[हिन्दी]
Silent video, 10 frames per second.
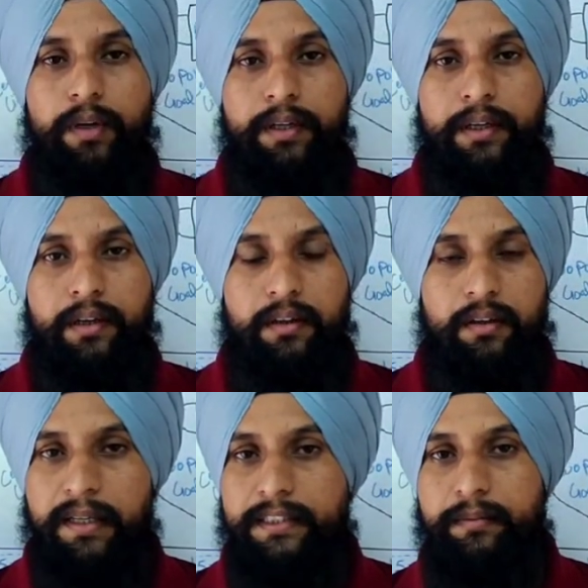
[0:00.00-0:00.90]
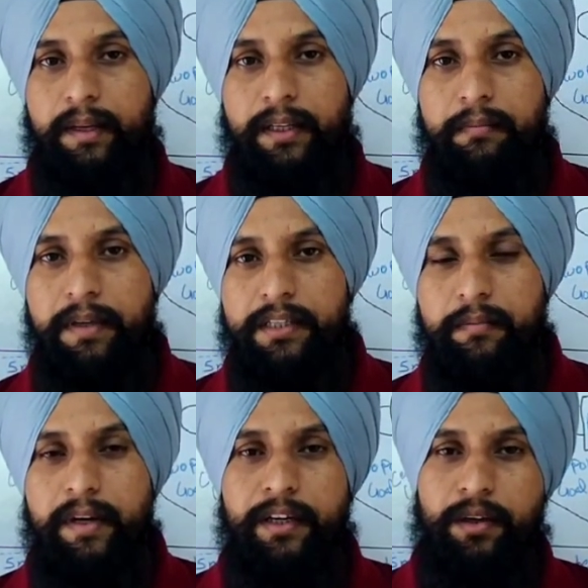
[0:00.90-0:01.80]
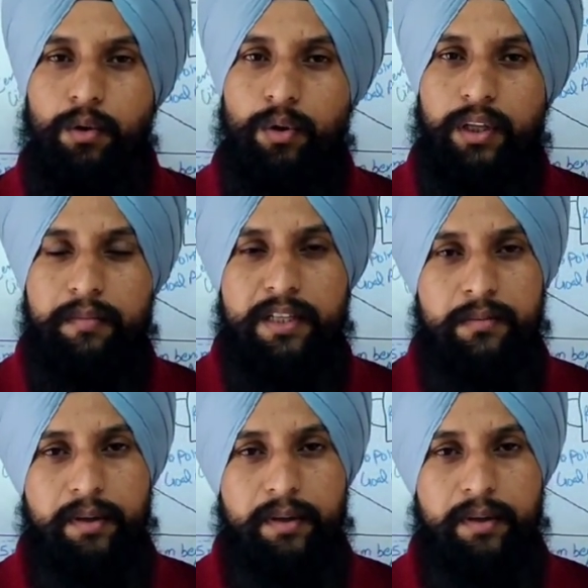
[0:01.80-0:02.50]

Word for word: इक्विपमेंट बास्केटबॉल की मेजरमेंट कोर्ट की